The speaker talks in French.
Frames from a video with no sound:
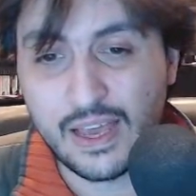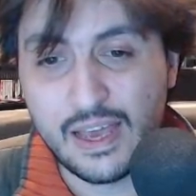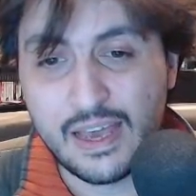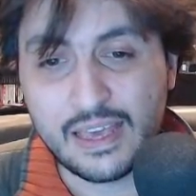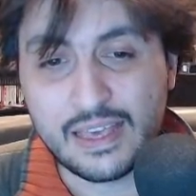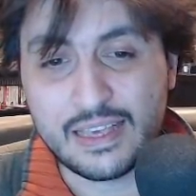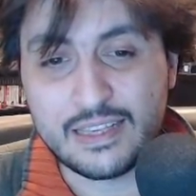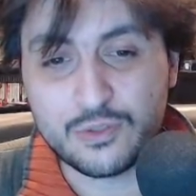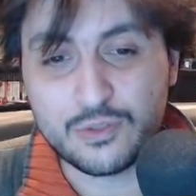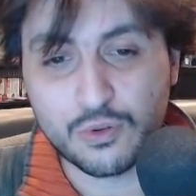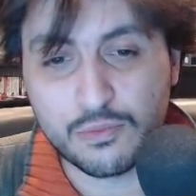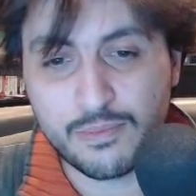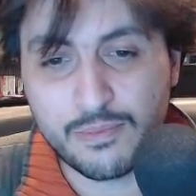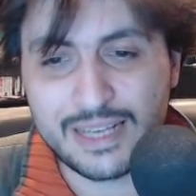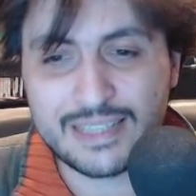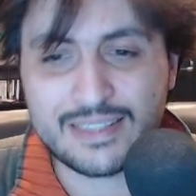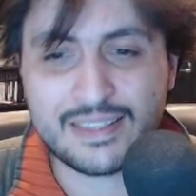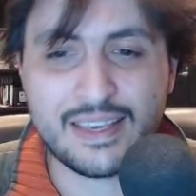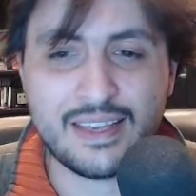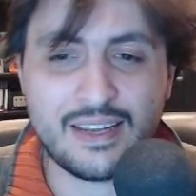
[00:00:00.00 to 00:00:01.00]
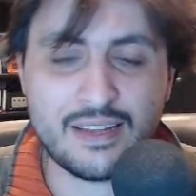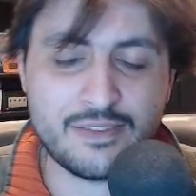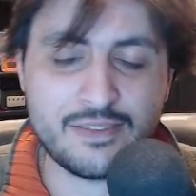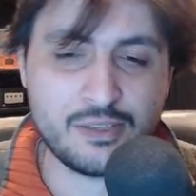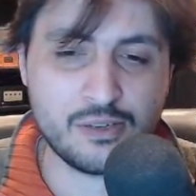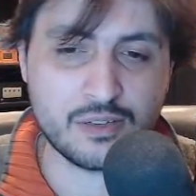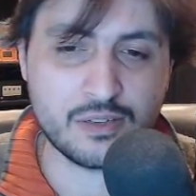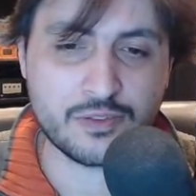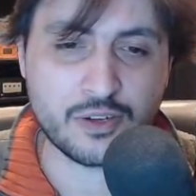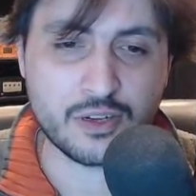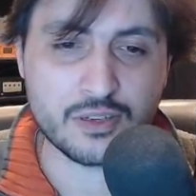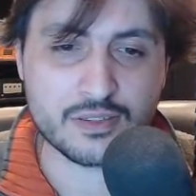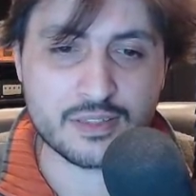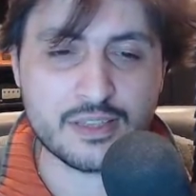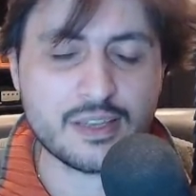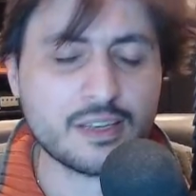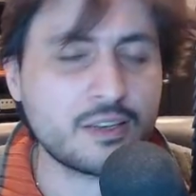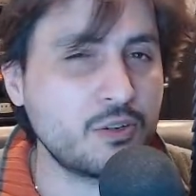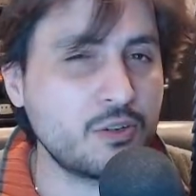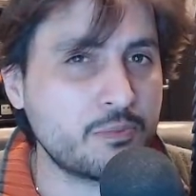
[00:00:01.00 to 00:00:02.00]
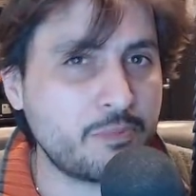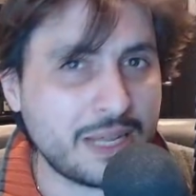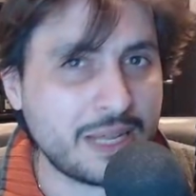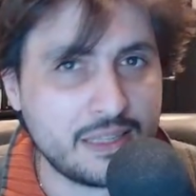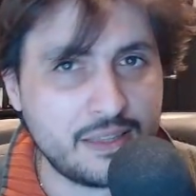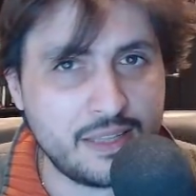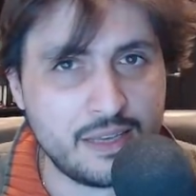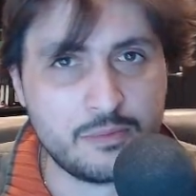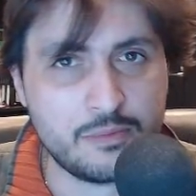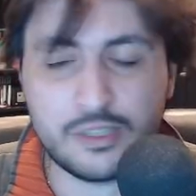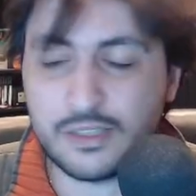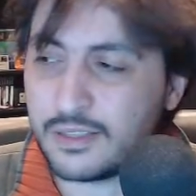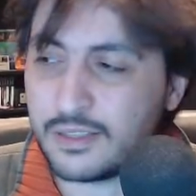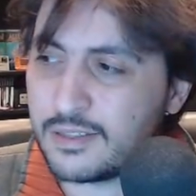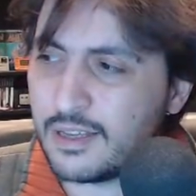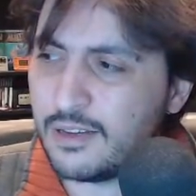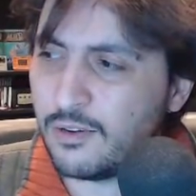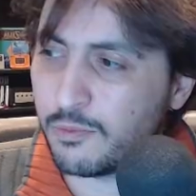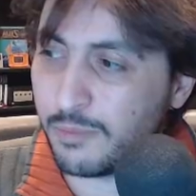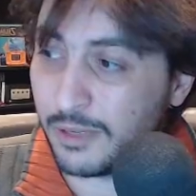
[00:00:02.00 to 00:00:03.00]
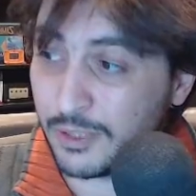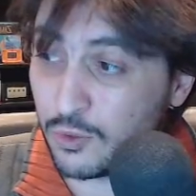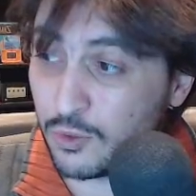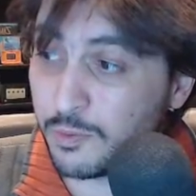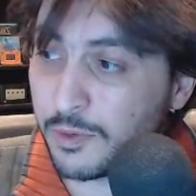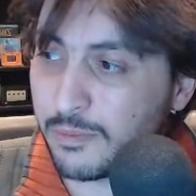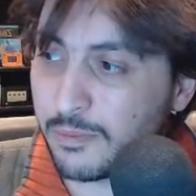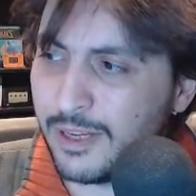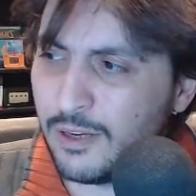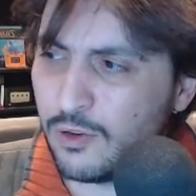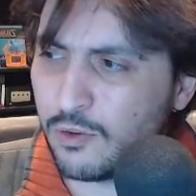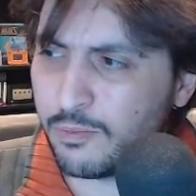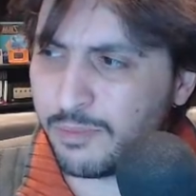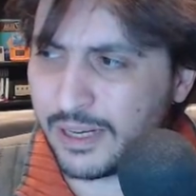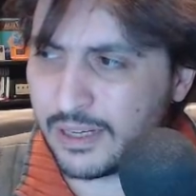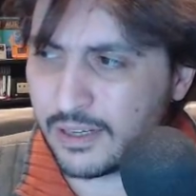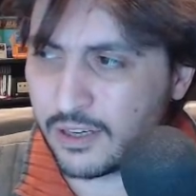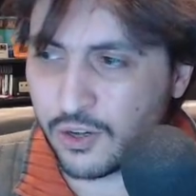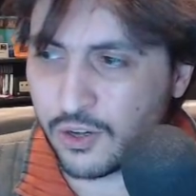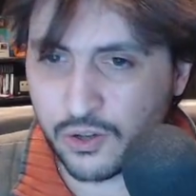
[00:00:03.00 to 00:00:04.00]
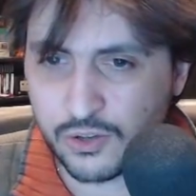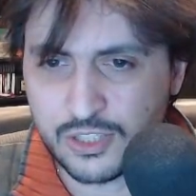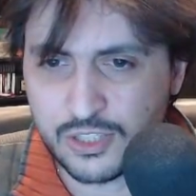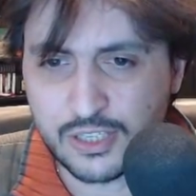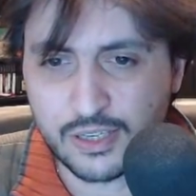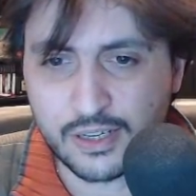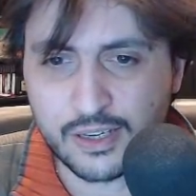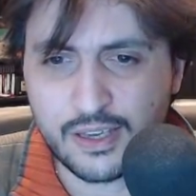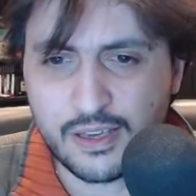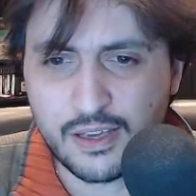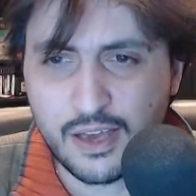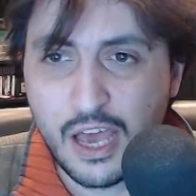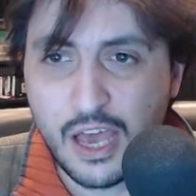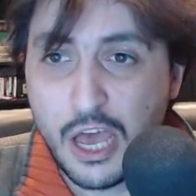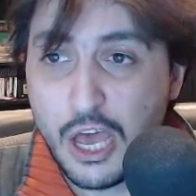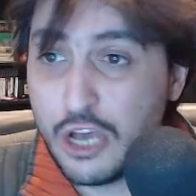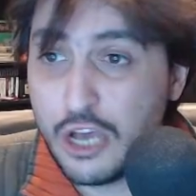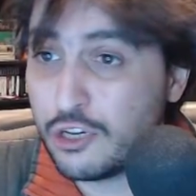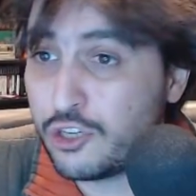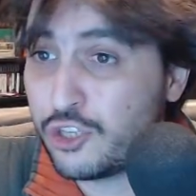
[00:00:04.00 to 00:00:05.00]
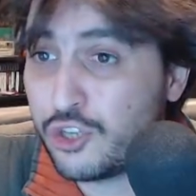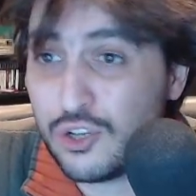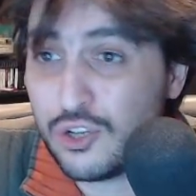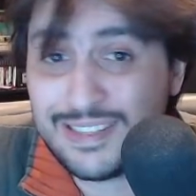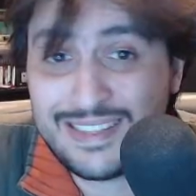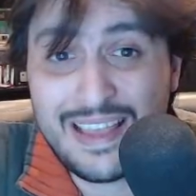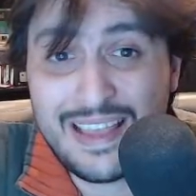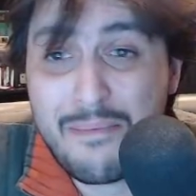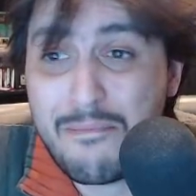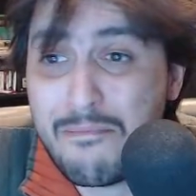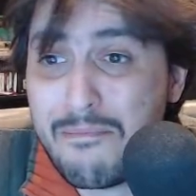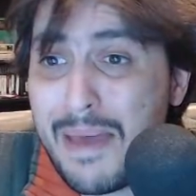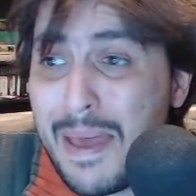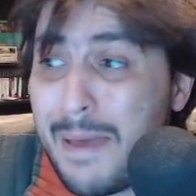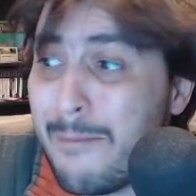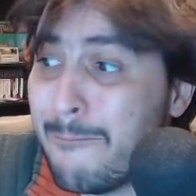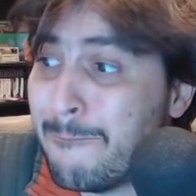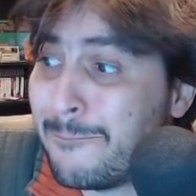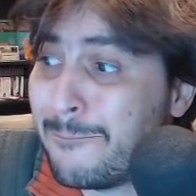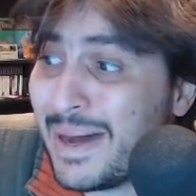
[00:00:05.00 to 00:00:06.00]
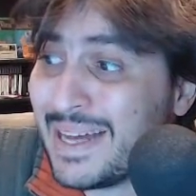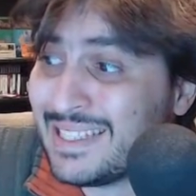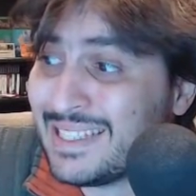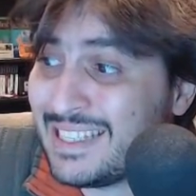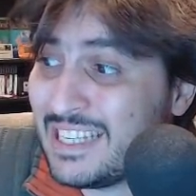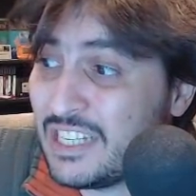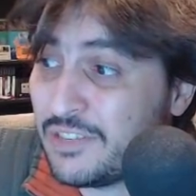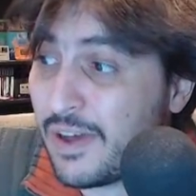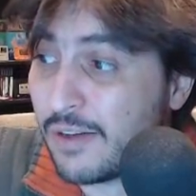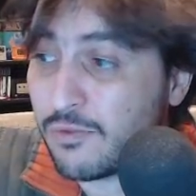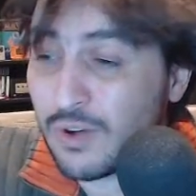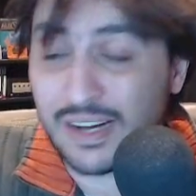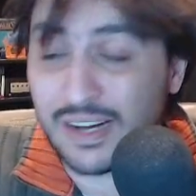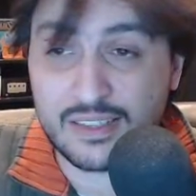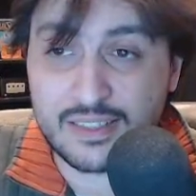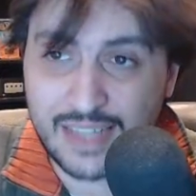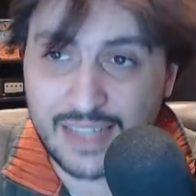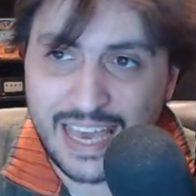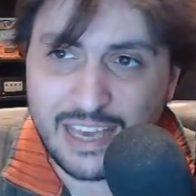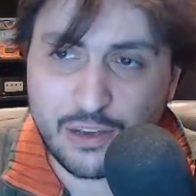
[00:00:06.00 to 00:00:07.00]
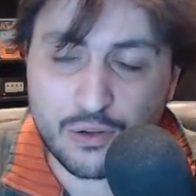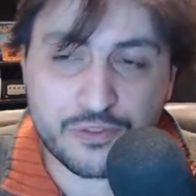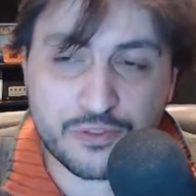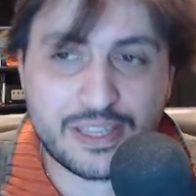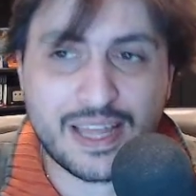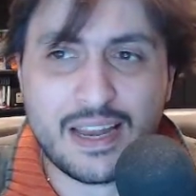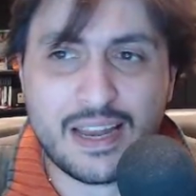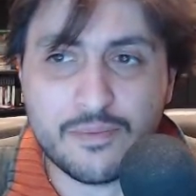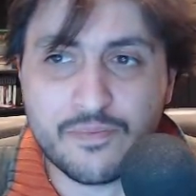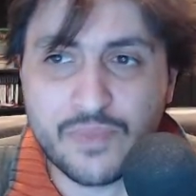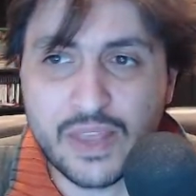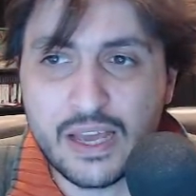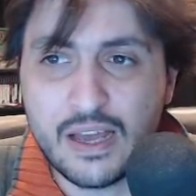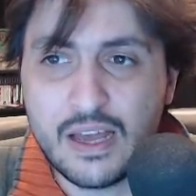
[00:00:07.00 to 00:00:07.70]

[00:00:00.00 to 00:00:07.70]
Ils ont masqué la vidéo en France. C'est-à-dire qu'ils n'ont pas démonétisé, ils n'ont pas supprimé, ils n'ont pas retiré. Je ne sais même pas si je vais avoir un strike au final.